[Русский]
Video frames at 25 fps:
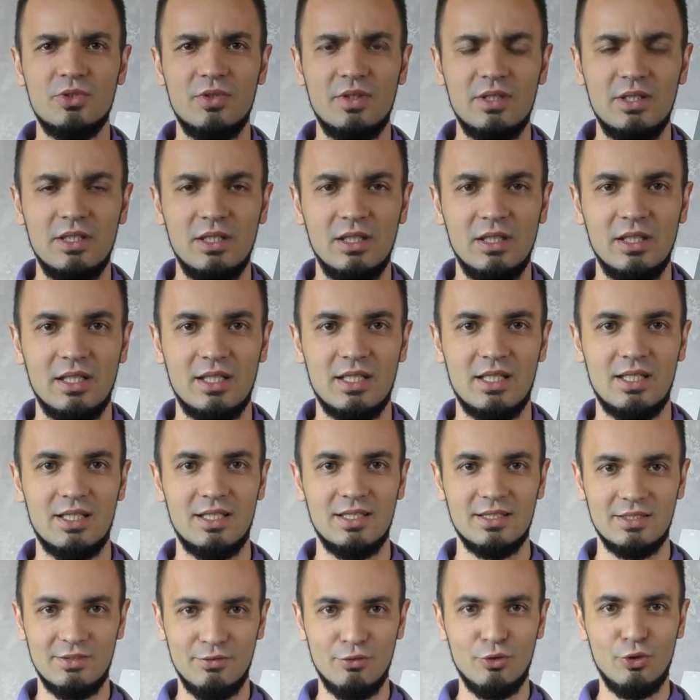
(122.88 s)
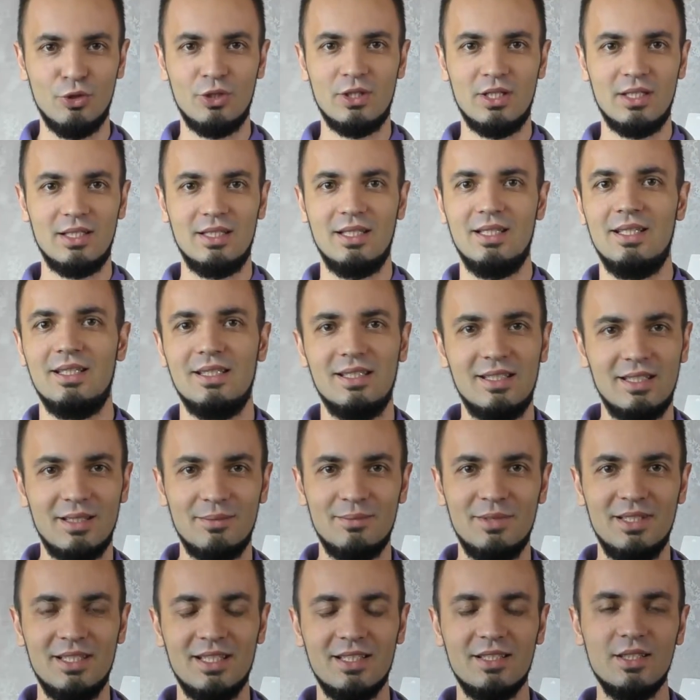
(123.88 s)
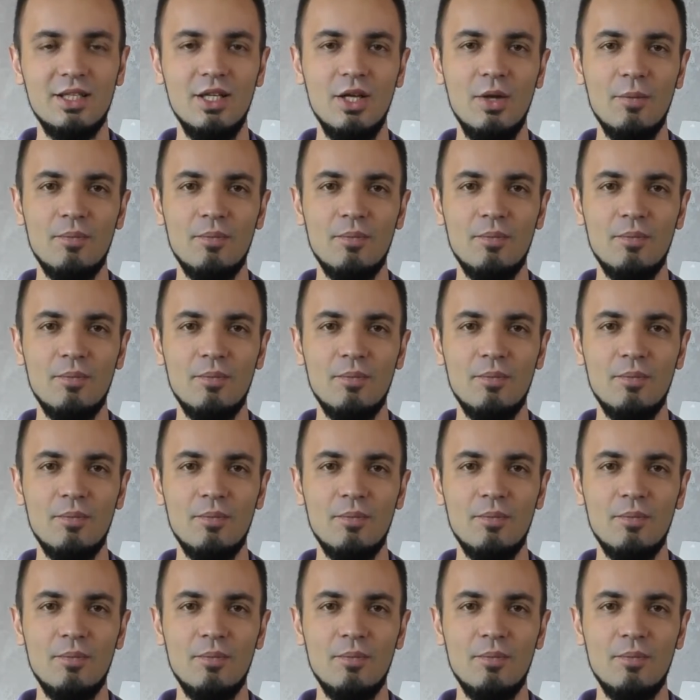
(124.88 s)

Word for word: звонил, я как раз вел тогда этот объект,